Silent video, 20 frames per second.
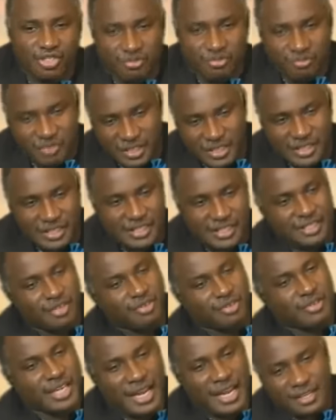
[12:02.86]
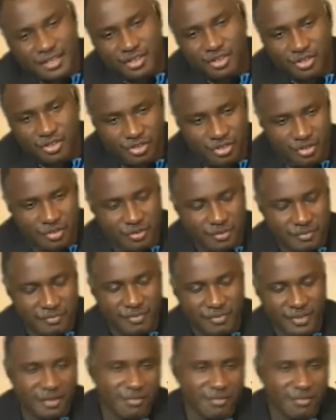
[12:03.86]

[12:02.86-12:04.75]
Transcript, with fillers: on va dire c'est dans le cadre de Dieu,